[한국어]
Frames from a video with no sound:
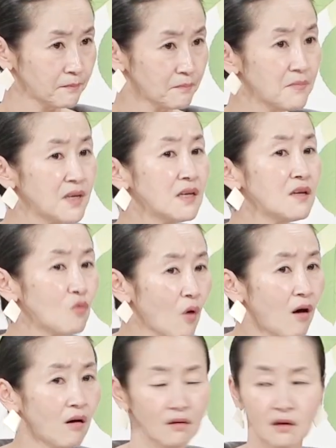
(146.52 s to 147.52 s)

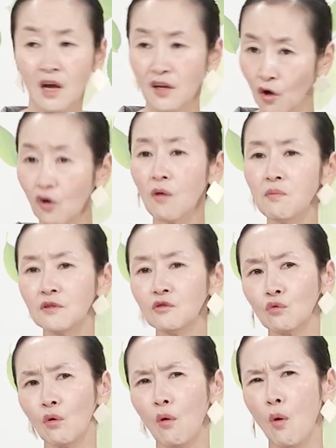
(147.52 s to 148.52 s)
미워. 여러분은
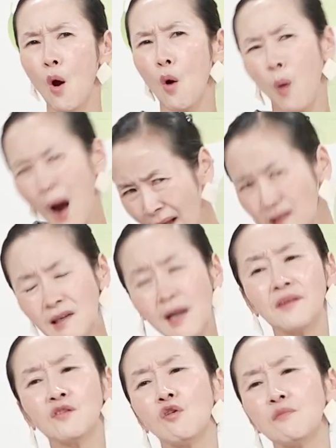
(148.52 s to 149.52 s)
또 화를
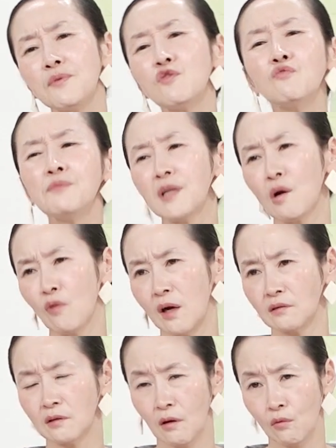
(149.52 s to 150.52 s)
내는 걸 미움이라고
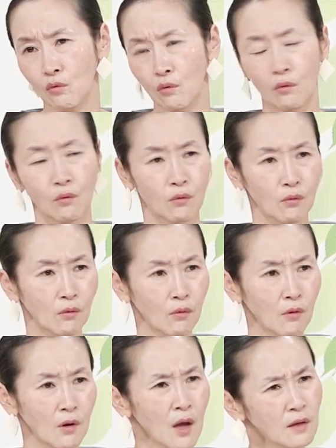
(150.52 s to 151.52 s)
알더라고.
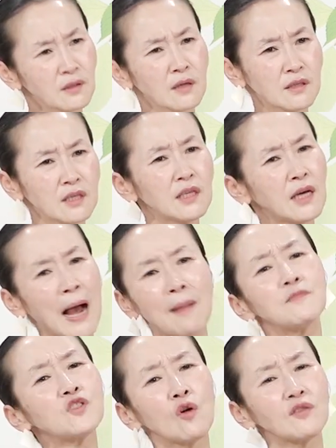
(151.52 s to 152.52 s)
이제 이
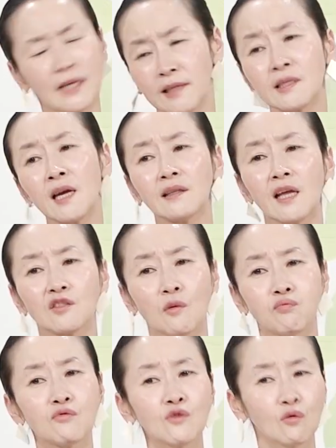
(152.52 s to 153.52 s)
감정 자체에 대해서
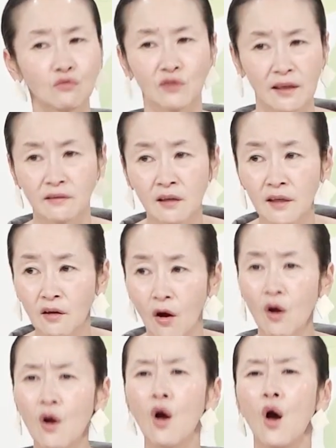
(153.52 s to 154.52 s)
분석도 다 틀린 거야.
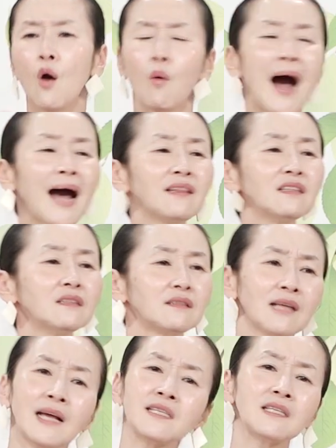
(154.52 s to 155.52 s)
화는
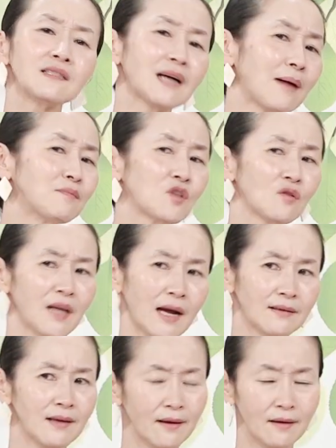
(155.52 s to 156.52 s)
사실은 감정이
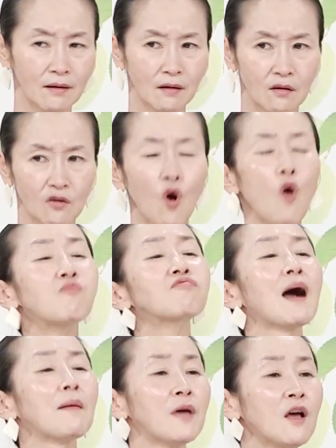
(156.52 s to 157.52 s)
아니에요.
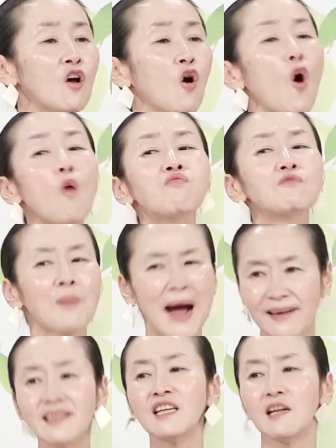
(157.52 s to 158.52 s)
거부
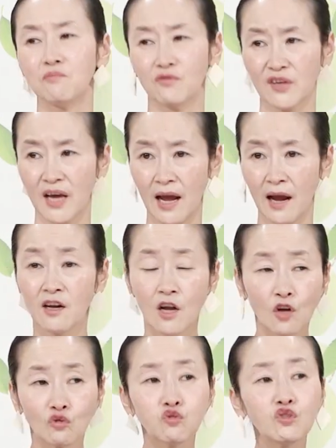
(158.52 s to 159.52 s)
반응일 뿐이야.
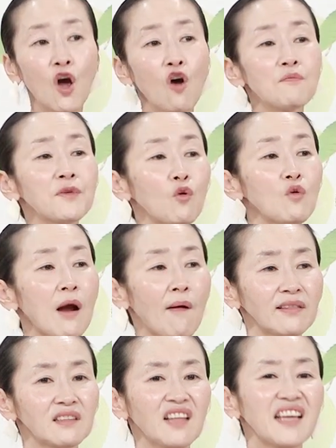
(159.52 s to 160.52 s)
두려움이
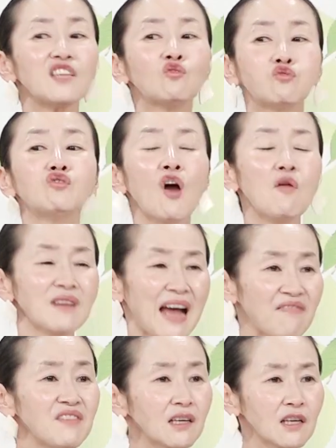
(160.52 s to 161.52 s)
올라왔는데 이 두려움을
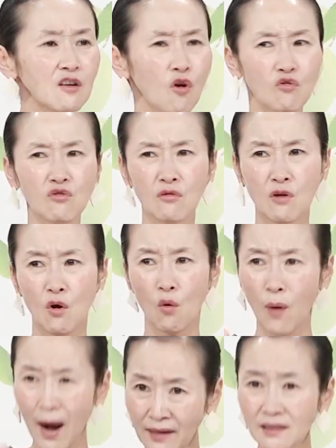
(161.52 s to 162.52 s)
안 느끼려고
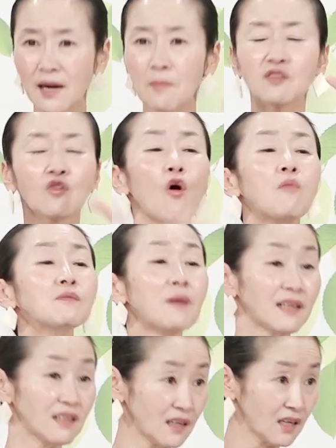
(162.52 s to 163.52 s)
화를 내면서 거부
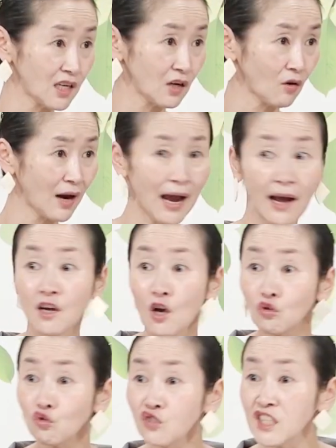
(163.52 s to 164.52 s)
반응을 일으키거나,
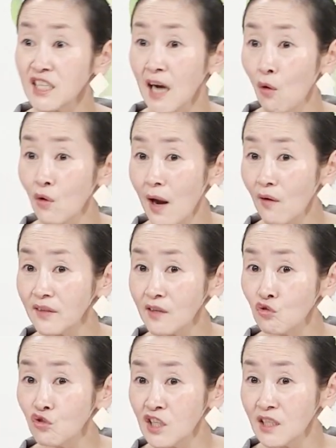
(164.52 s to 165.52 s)
수치가 올라오는데
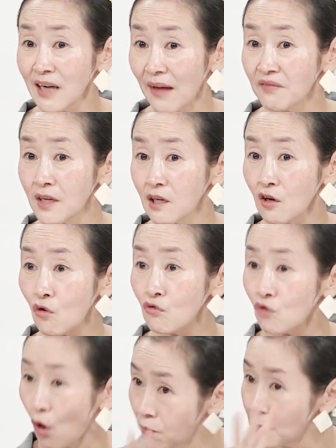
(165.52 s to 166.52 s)
수치를 안
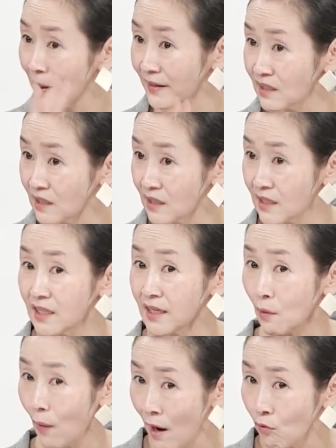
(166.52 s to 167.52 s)
느끼려고 거부 반응을 일으키는
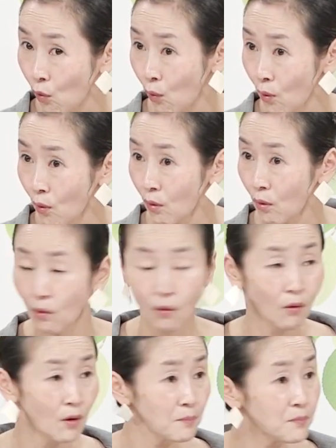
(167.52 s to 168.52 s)
게 화고,
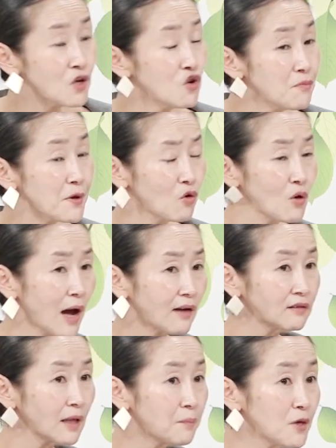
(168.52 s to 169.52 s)
미움이
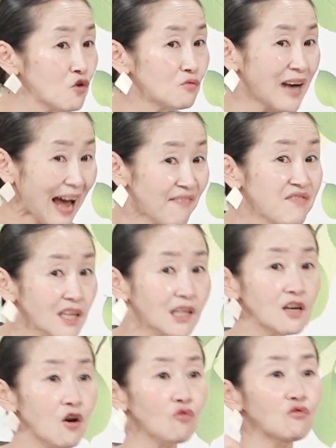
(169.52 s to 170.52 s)
올라오는데 미움을 안
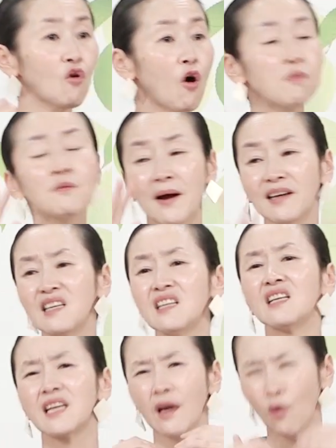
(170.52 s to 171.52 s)
느끼려고 거부 반응을
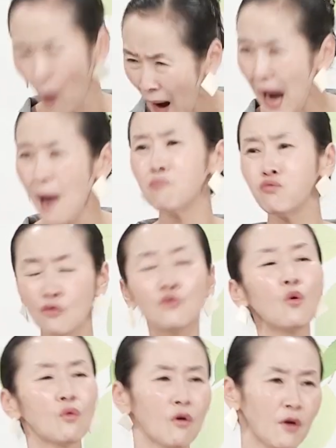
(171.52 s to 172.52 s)
일으키는 게 화,
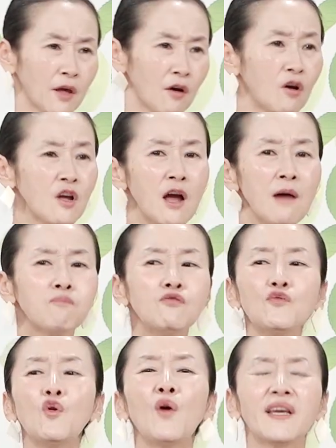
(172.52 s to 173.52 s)
분노인 거예요.
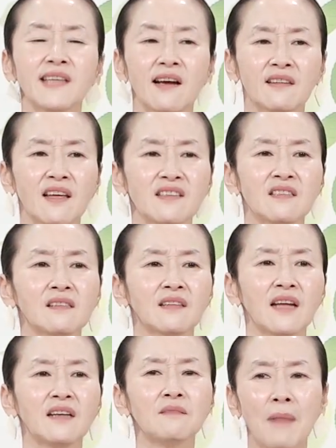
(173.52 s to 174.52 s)
분노의 상태에 있을
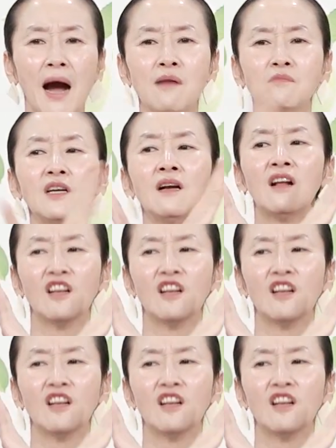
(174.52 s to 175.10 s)
때는 마음을